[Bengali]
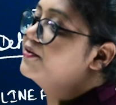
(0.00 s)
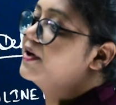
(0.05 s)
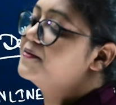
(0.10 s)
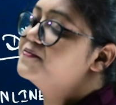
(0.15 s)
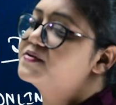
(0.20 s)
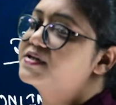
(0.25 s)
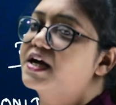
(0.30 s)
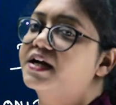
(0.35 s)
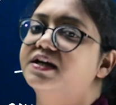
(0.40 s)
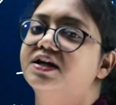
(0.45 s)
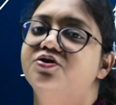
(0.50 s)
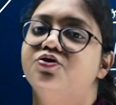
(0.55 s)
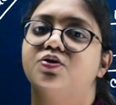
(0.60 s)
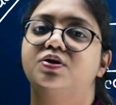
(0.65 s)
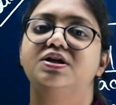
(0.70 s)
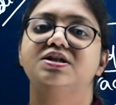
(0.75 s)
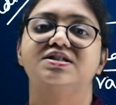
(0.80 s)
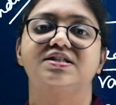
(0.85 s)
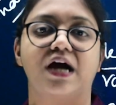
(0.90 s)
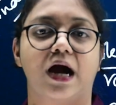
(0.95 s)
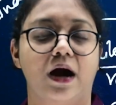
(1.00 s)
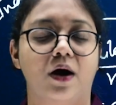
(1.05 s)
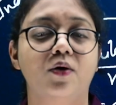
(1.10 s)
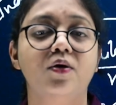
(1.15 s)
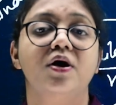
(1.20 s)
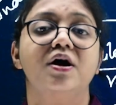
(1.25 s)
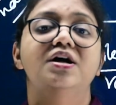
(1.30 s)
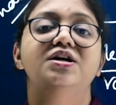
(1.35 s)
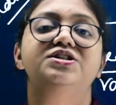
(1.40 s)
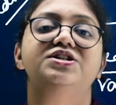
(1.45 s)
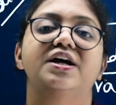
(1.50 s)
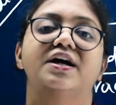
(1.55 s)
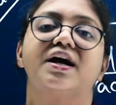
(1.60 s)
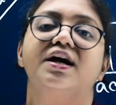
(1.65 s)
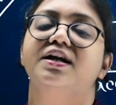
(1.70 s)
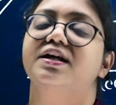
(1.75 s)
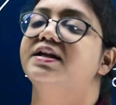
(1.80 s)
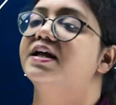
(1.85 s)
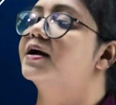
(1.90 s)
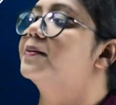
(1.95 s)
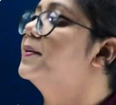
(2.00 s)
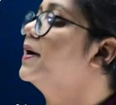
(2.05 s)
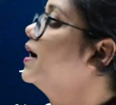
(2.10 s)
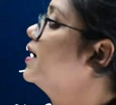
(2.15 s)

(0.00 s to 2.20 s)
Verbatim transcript: ওয়েবসাইটে যদি যাও সেখানে দেখবে